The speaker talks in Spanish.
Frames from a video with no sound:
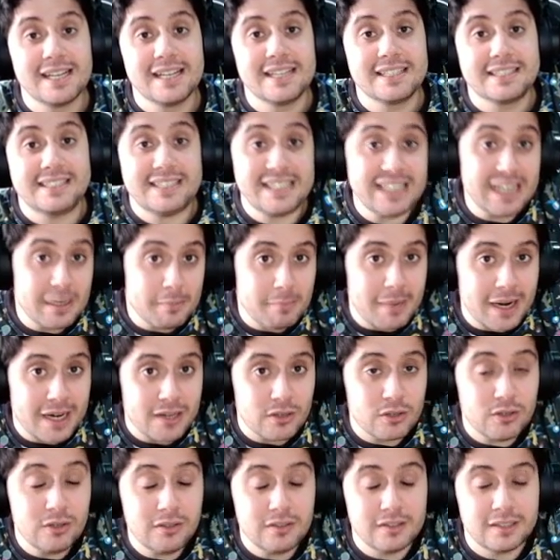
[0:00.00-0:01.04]
Sin
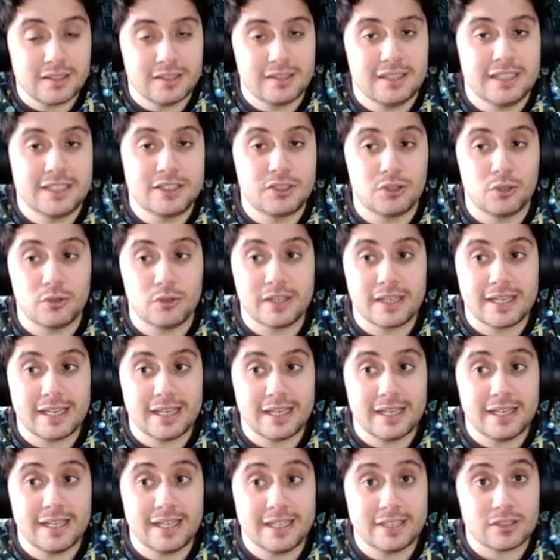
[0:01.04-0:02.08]
embargo, el hecho de
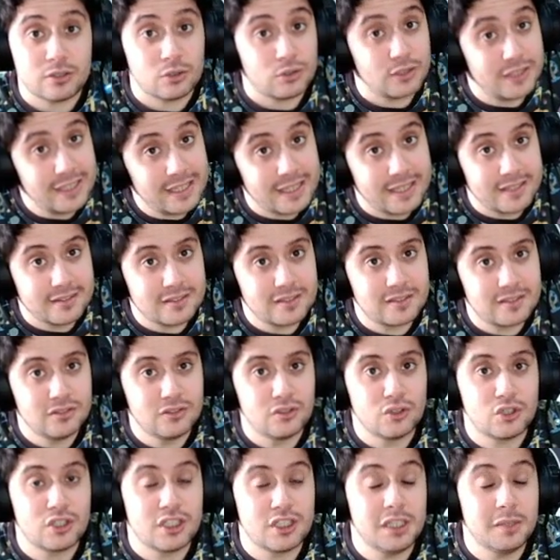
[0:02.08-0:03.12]
que estos tickets
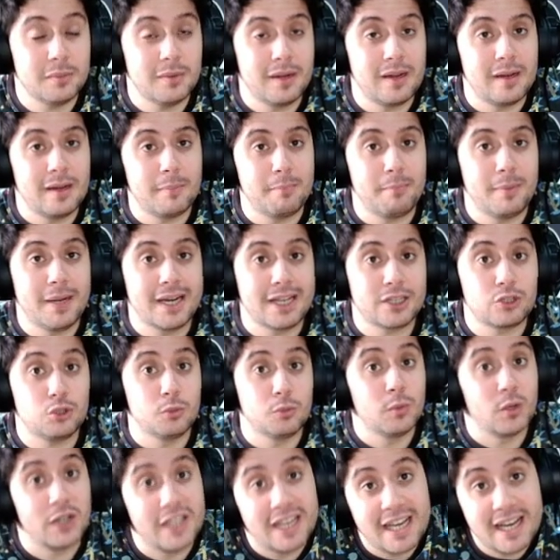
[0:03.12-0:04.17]
nos sirvan para
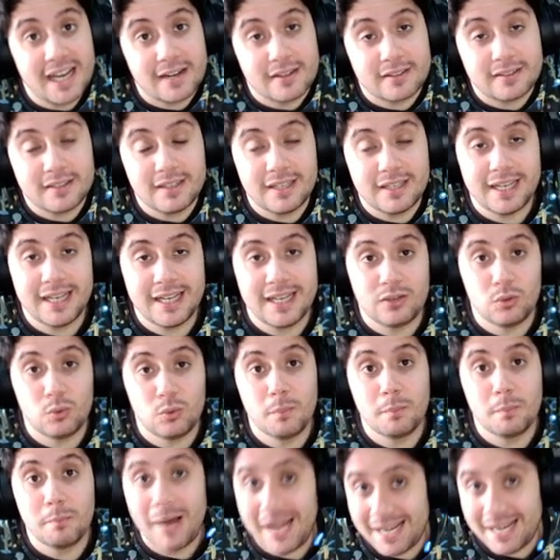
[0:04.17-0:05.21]
sumonear en
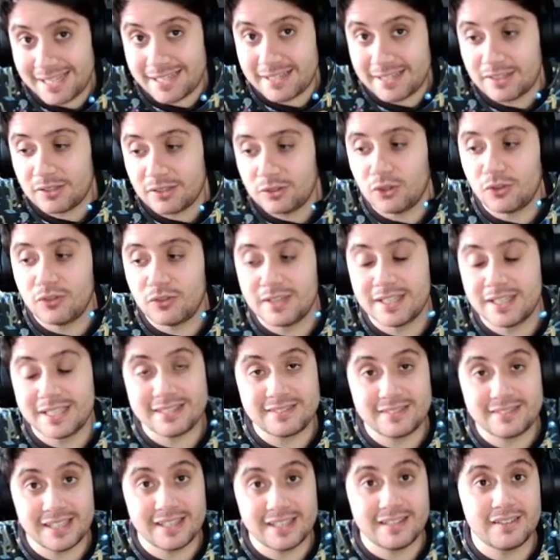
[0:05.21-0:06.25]
un banner donde
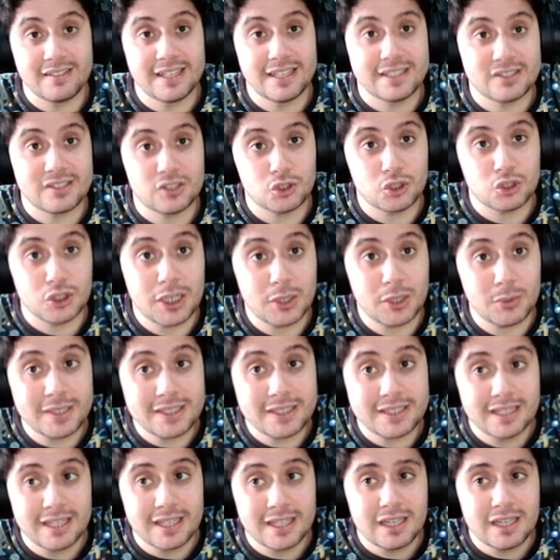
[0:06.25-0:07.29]
estén estos
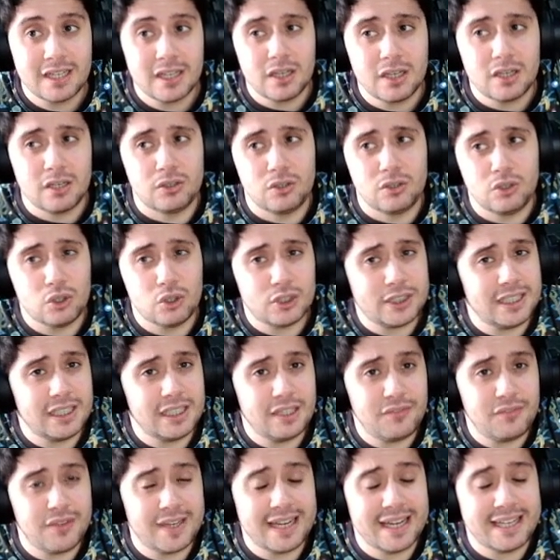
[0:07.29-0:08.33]
héroes, no
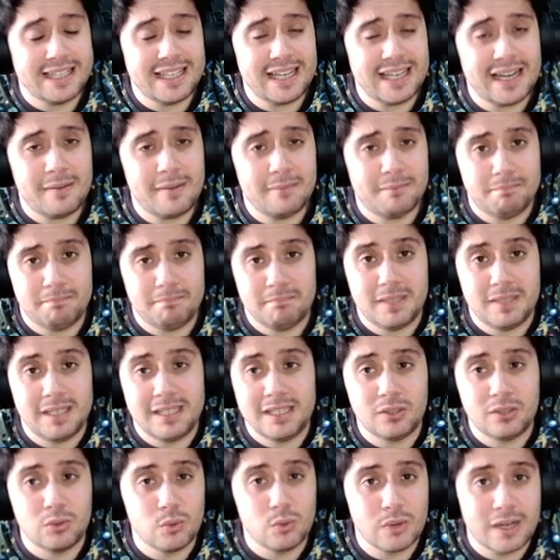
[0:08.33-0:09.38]
significaría en
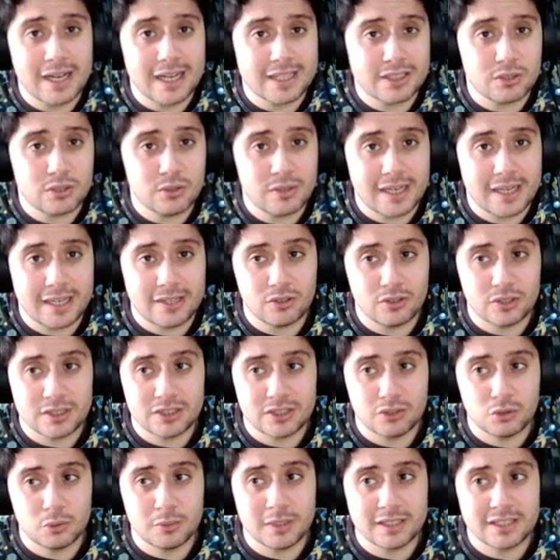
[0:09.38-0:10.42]
ningún caso que nos
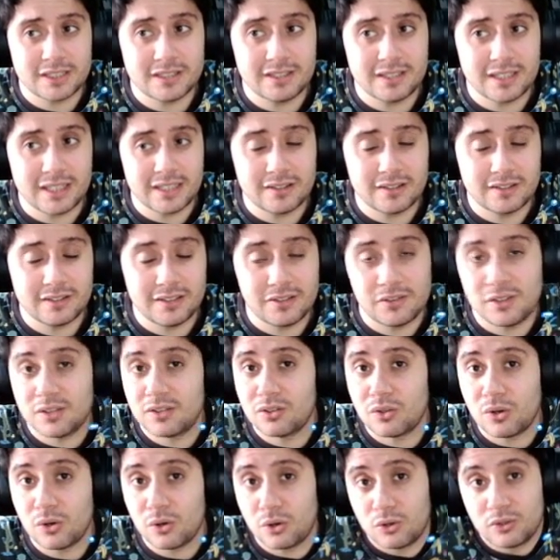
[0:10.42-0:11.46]
estuviesen
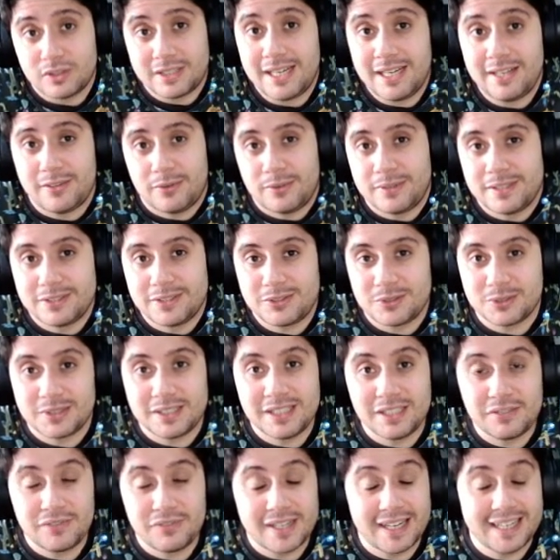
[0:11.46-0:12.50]
diciendo lo contrario. De hecho,
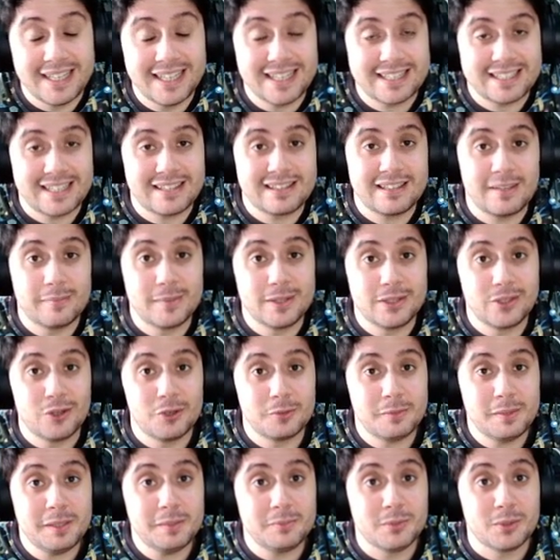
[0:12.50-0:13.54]
significaría exactamente
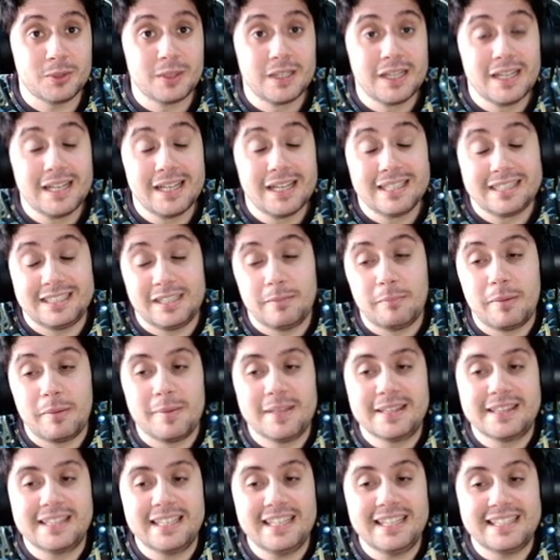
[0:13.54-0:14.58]
lo mismo.
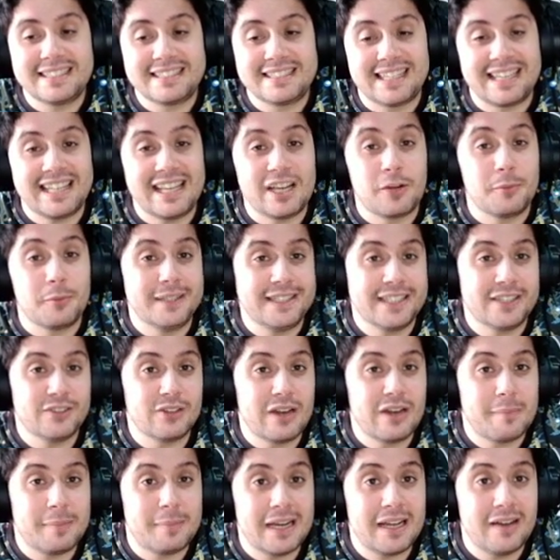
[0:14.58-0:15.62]
Simplemente estarían omitiendo
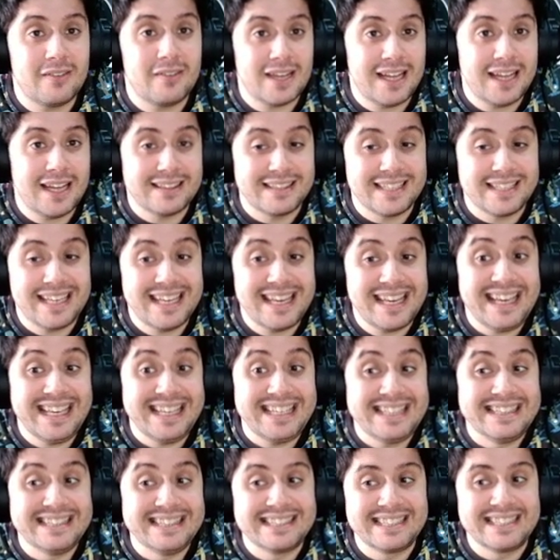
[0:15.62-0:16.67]
la palabra de
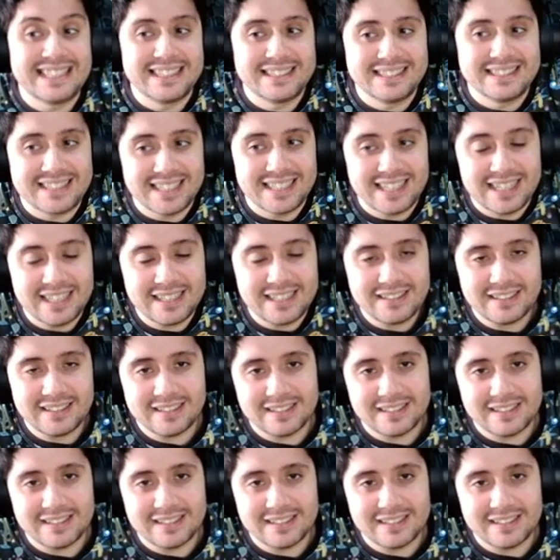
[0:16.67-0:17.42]
intentar